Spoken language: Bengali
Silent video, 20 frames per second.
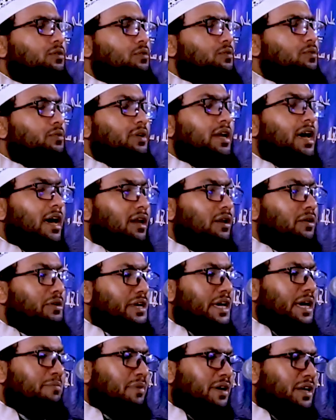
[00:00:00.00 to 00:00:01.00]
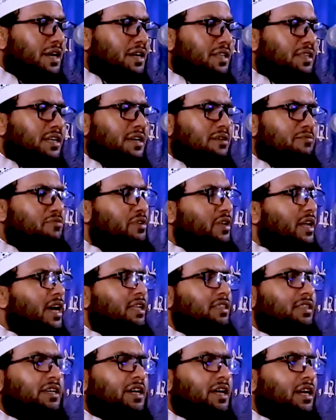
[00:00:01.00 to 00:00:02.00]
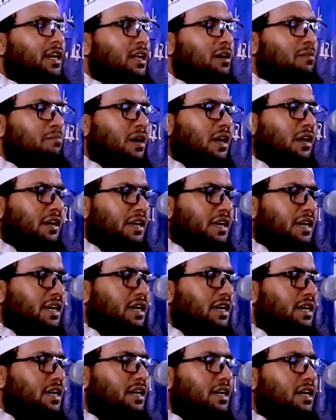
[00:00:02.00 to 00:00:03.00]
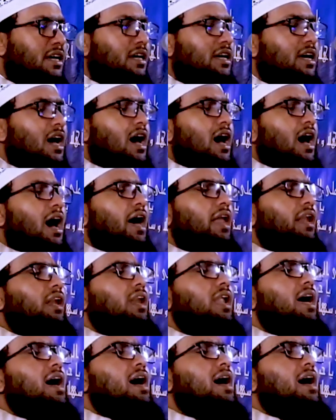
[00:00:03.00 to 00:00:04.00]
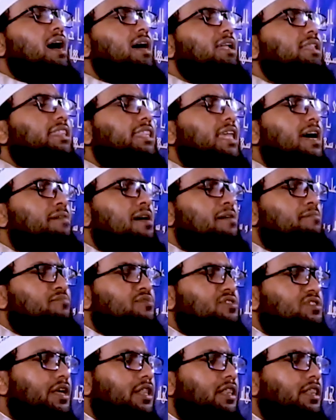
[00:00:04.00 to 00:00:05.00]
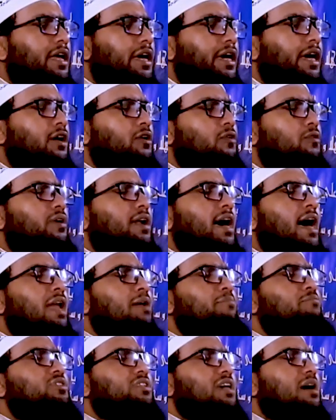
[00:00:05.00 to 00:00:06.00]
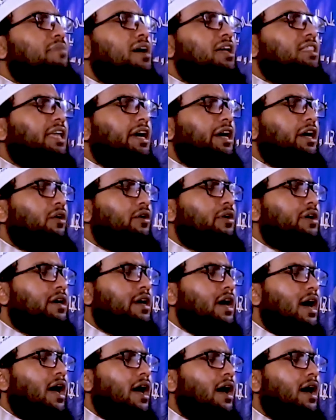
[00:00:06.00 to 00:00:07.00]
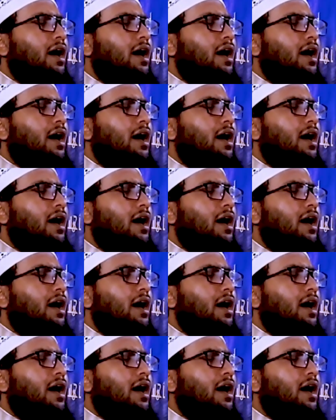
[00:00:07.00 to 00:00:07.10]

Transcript: গুণা লইয়া বাড়ির দিকে ফিরা দিয়েন না মালিক আল্লাহ তাম জিন্দিগির গুণার বোঝা মাথায় লইয়া